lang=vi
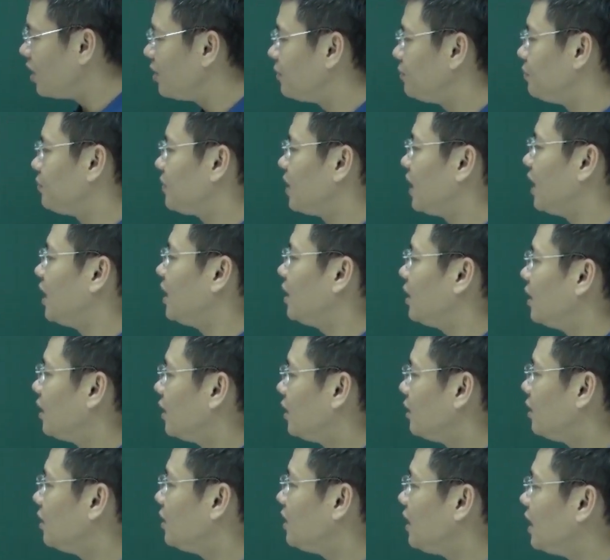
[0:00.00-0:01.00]
phương đấy
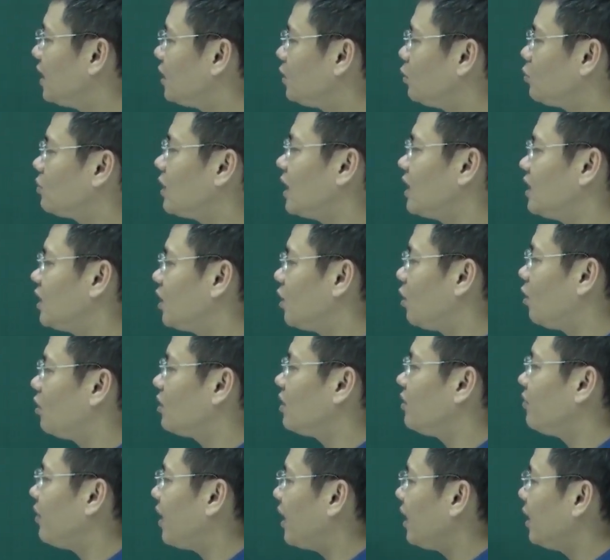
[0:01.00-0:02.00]
đương nhiên chúng ta sẽ
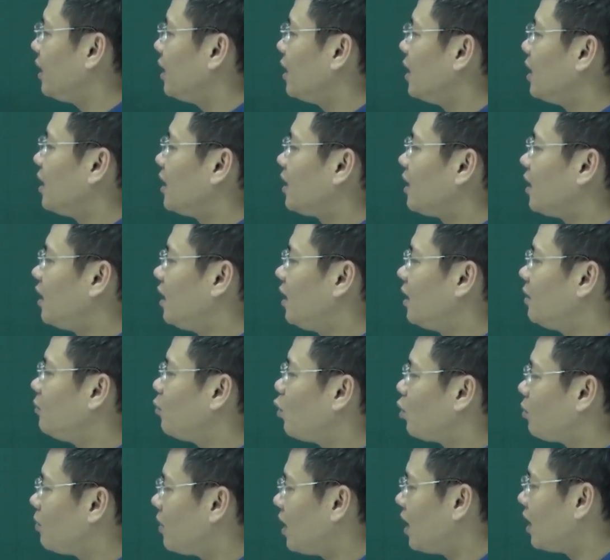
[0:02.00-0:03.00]
có như vậy r
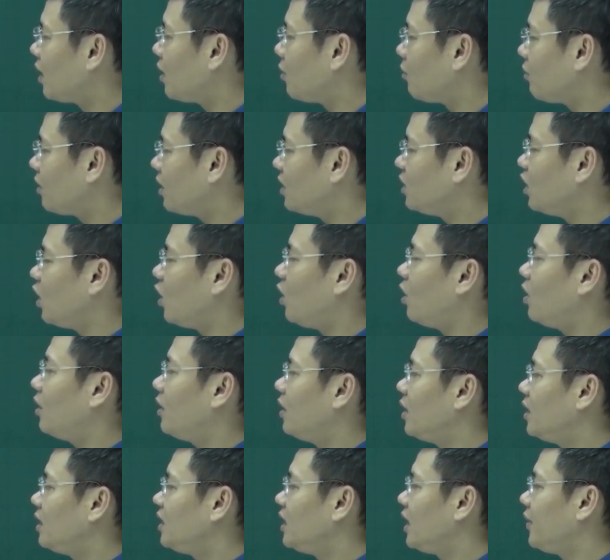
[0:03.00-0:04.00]
lớn 1m cộng r
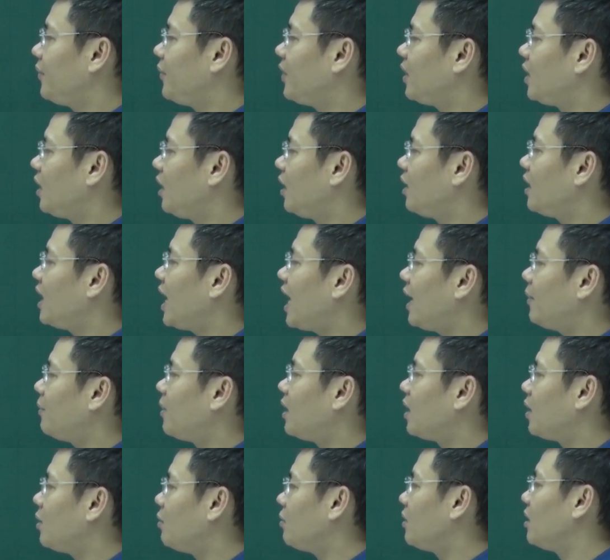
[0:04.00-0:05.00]
nhỏ nhân với r lớn
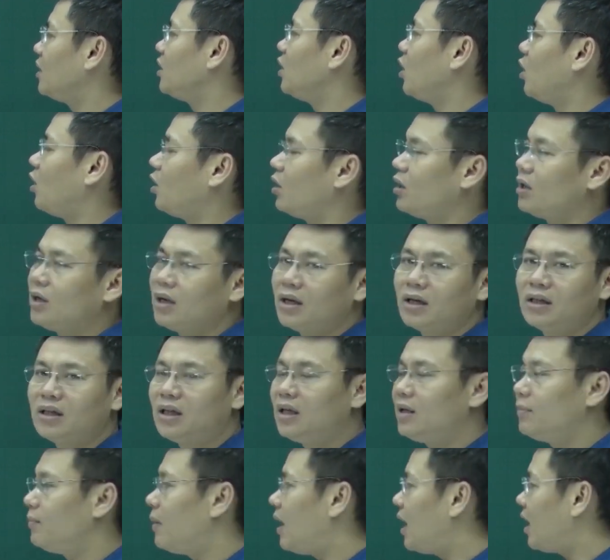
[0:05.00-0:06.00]
2m cộng r nhỏ
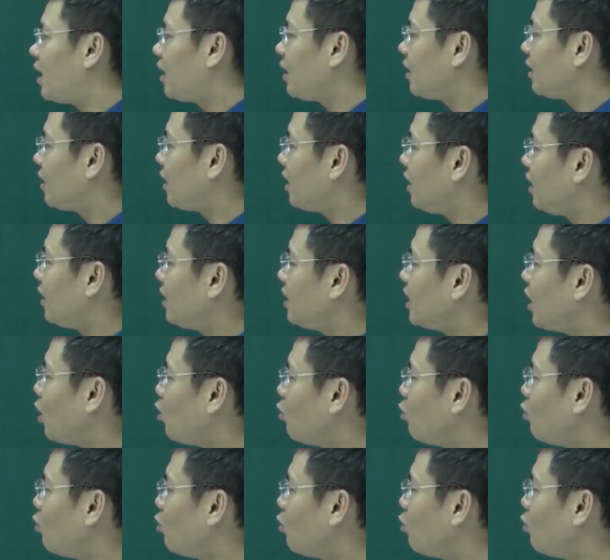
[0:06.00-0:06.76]
thì bằng r lớn